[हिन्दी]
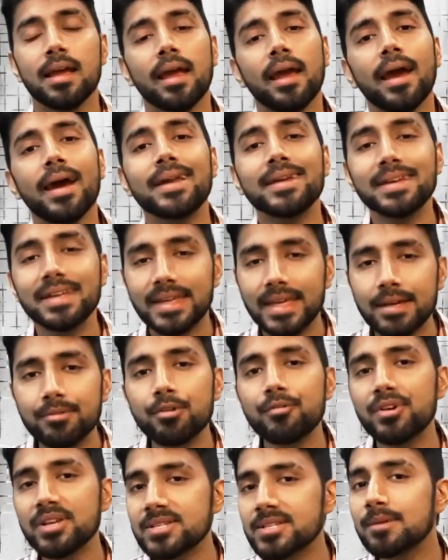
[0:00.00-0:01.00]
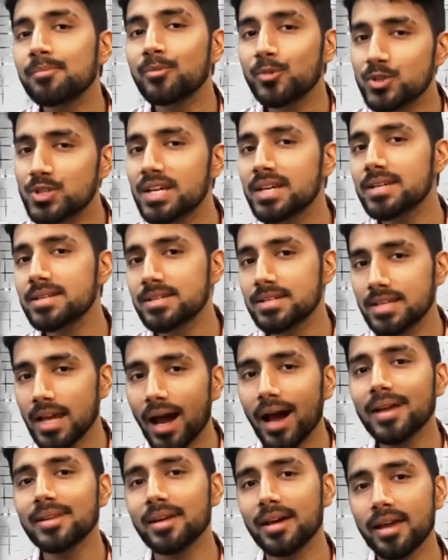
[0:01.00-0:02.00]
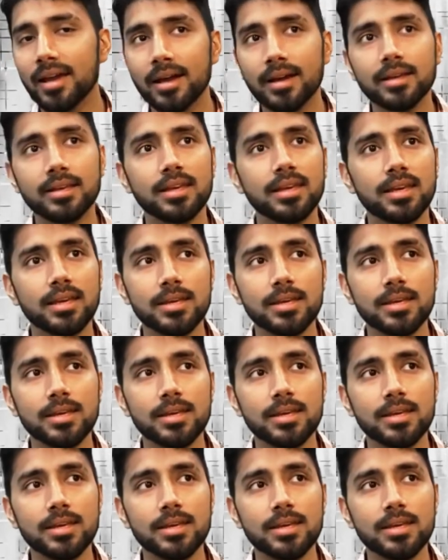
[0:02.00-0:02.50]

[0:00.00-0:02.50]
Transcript: एंड गिव अवे से मुझे याद आया कि